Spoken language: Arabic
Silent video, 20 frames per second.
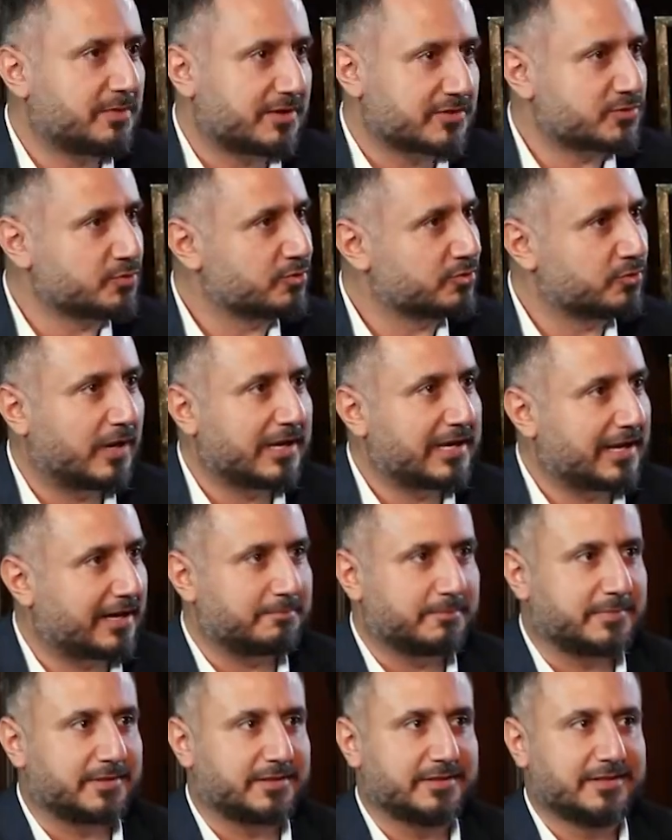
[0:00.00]
مقصود وهلا
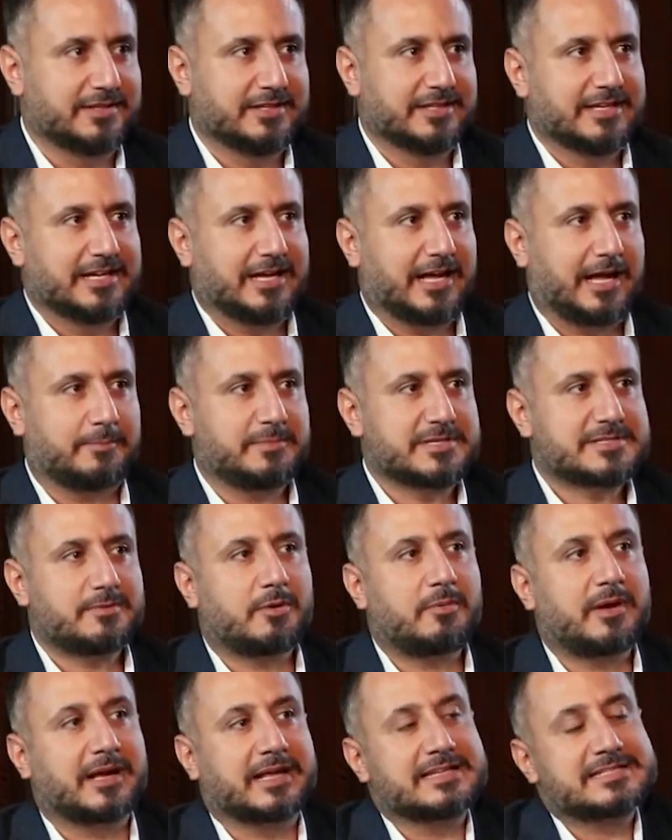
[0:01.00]
عم ب... عم بسمع
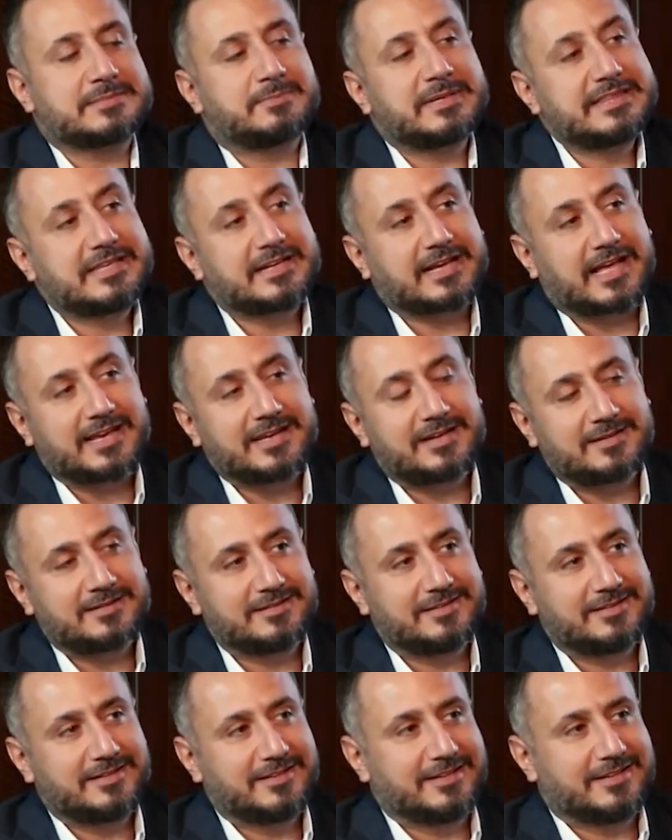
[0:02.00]
معك اذا بدك انا
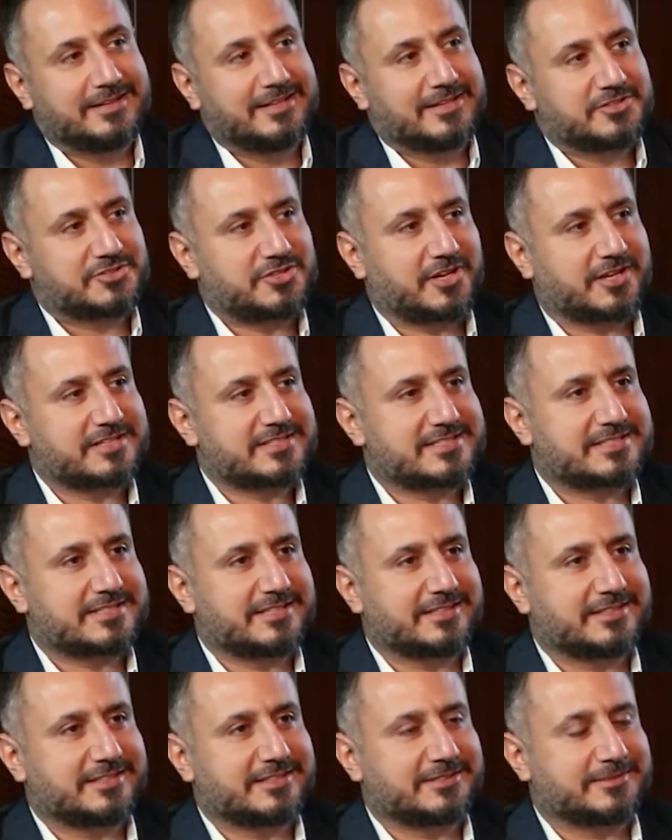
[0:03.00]
شخص
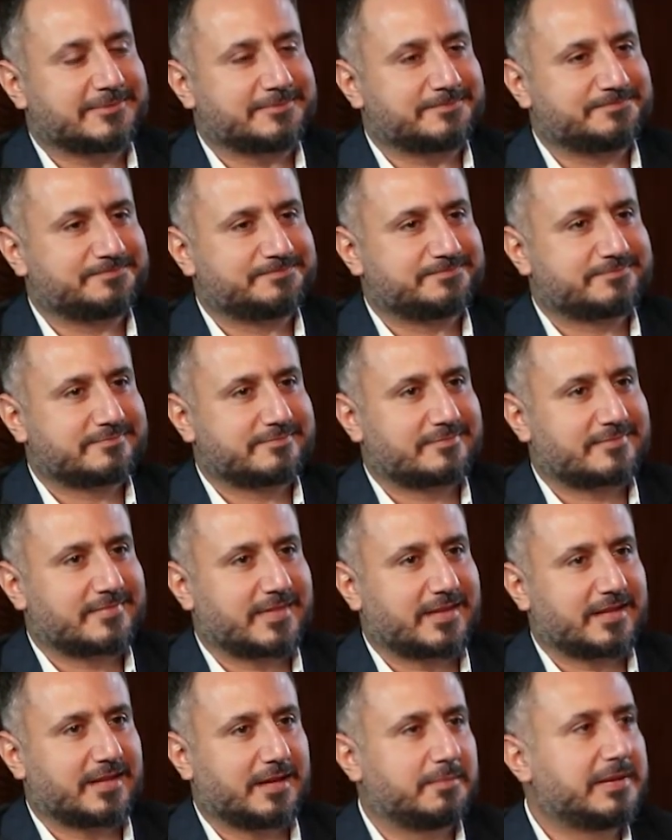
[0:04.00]
آه،
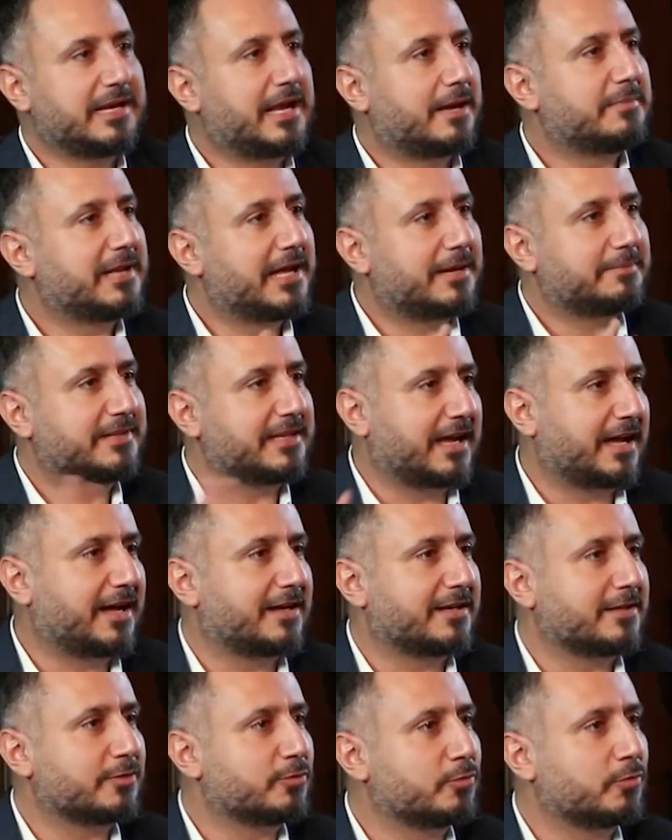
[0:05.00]
بلعب لعبتي
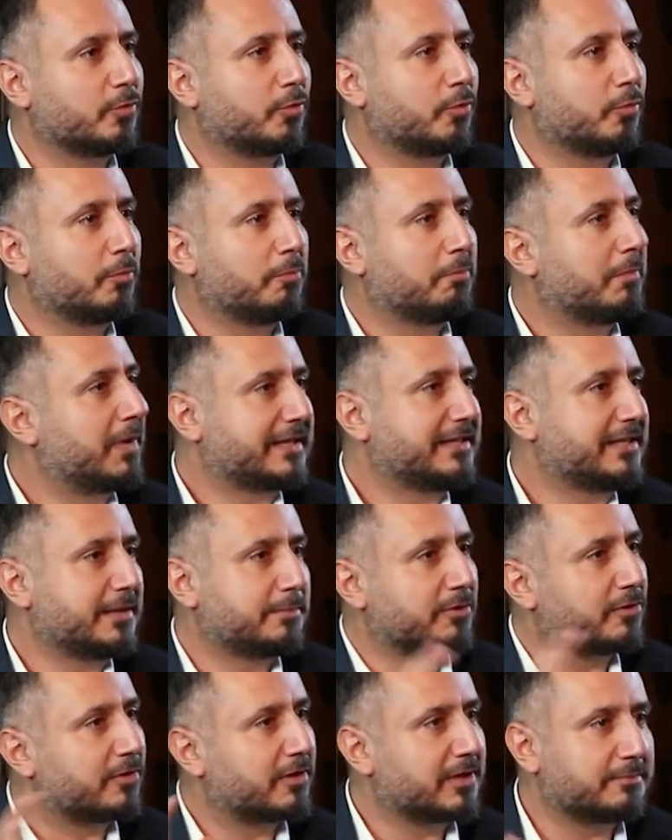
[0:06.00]
لحالي وما كثير
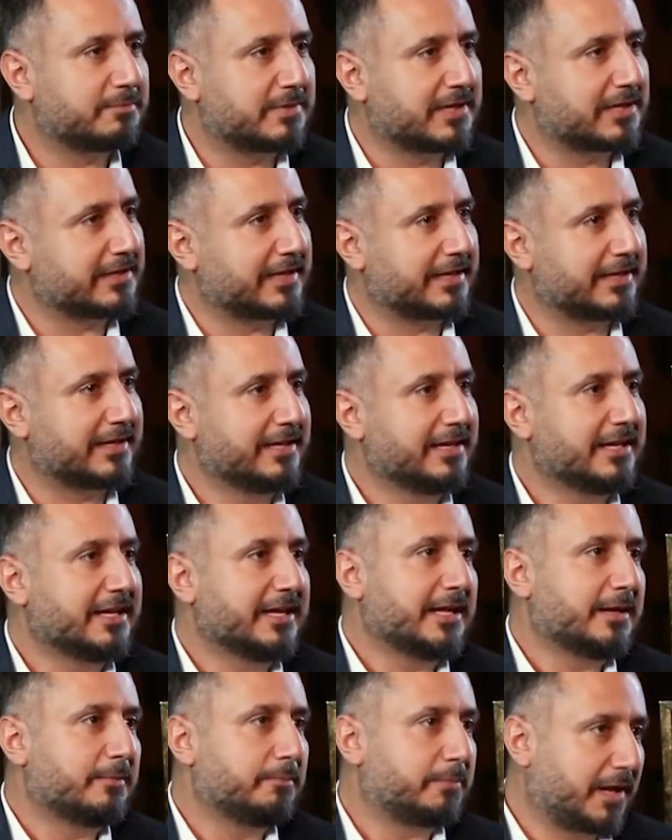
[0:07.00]
بنخلي يعني
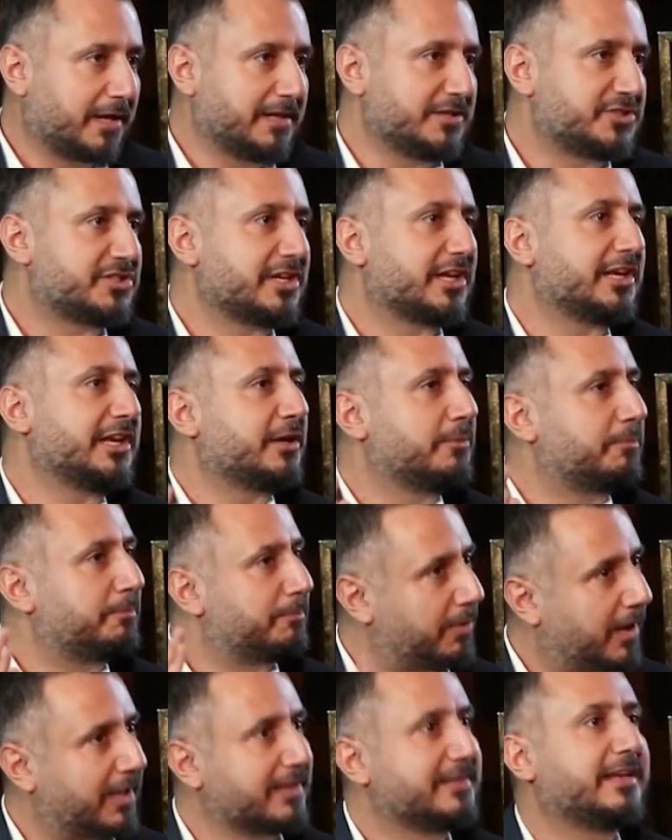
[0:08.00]
بخلي شغلي
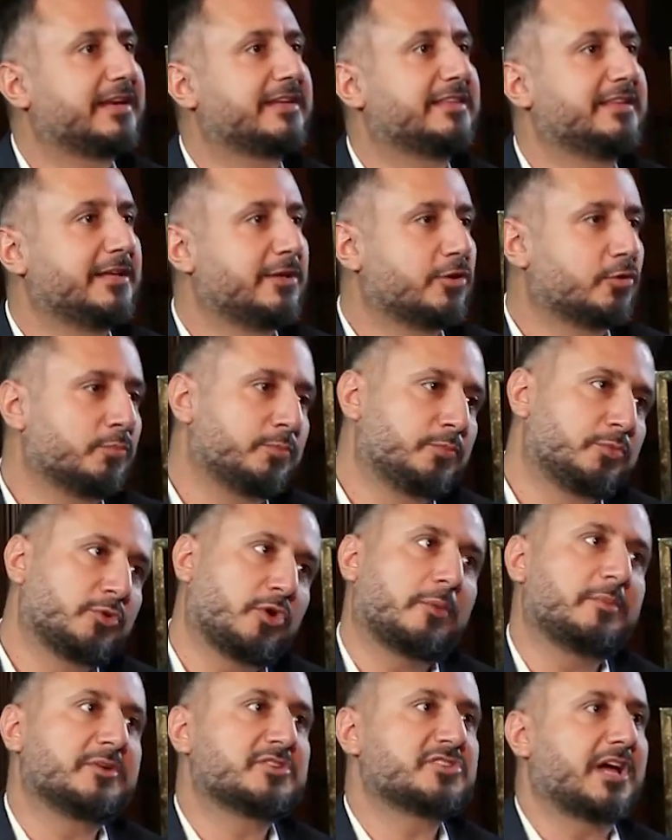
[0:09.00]
بحضر كثير
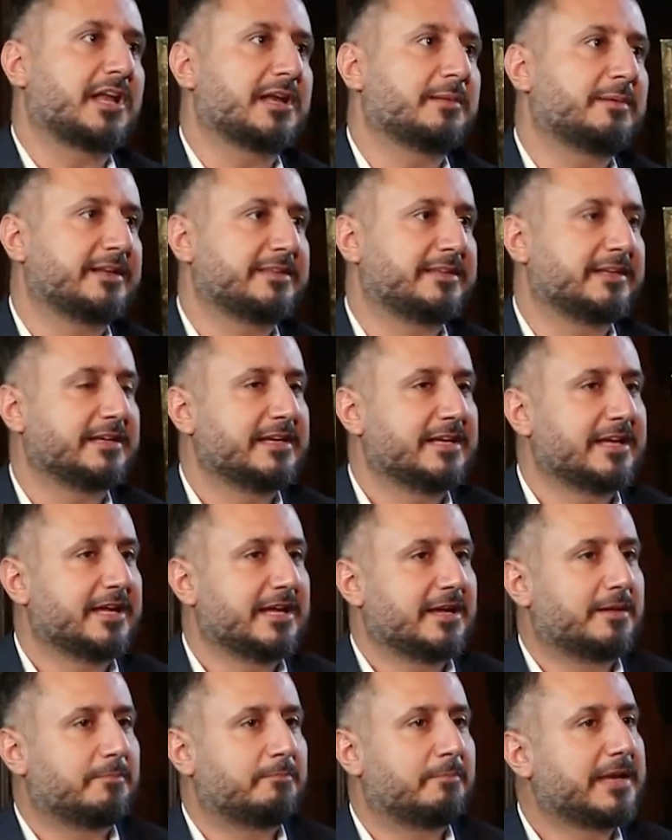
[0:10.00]
وبروح برجع على بيتي
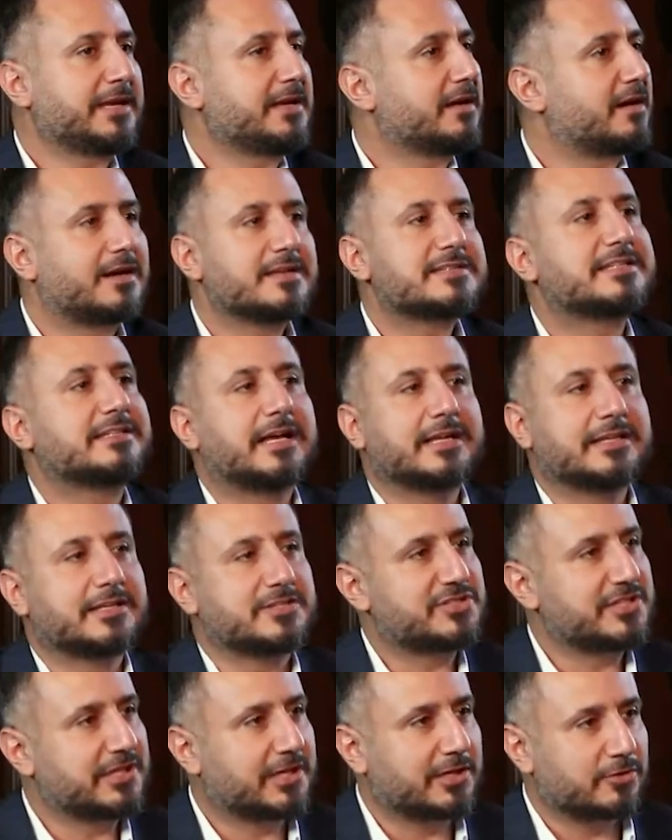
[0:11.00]
ماني قاصد هذا
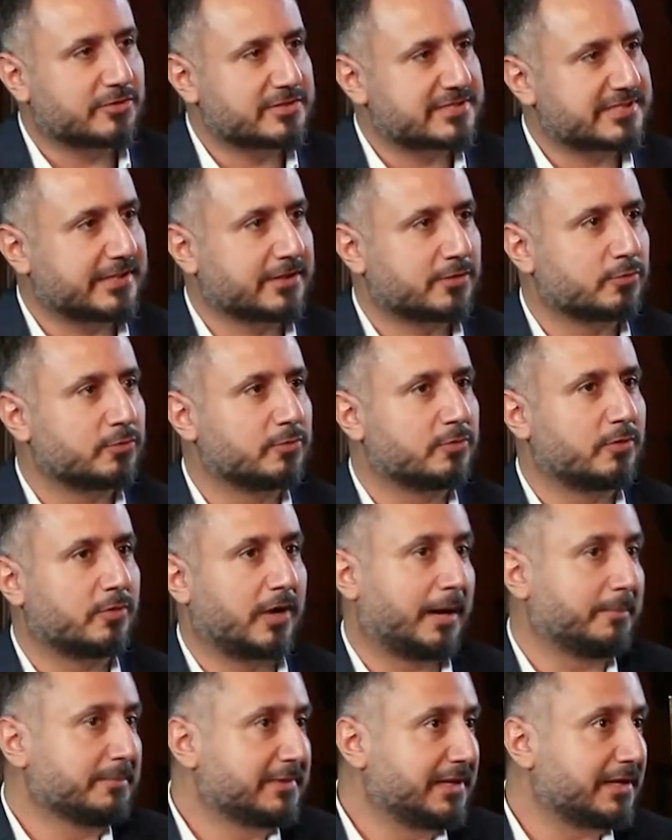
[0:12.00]
الشيء كله يصير
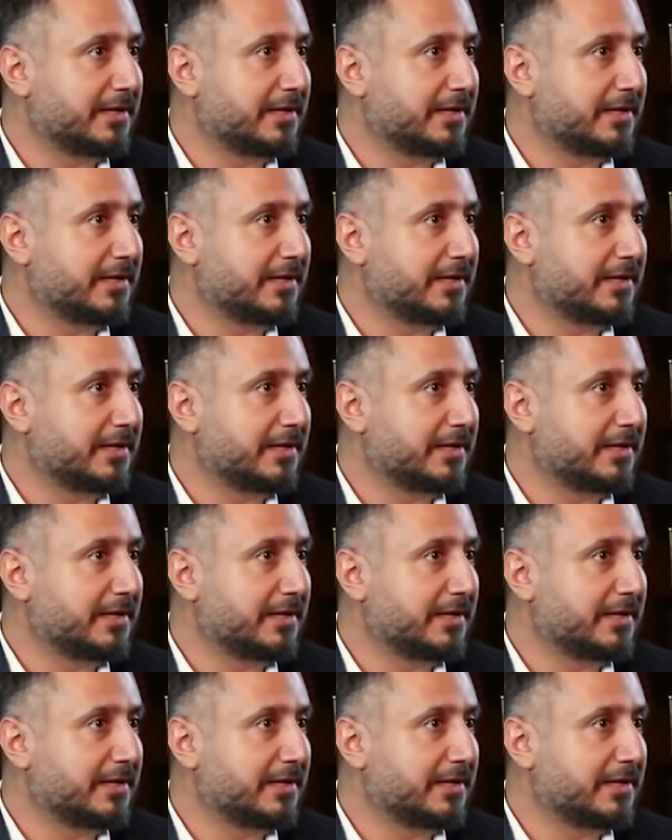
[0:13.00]
والحمد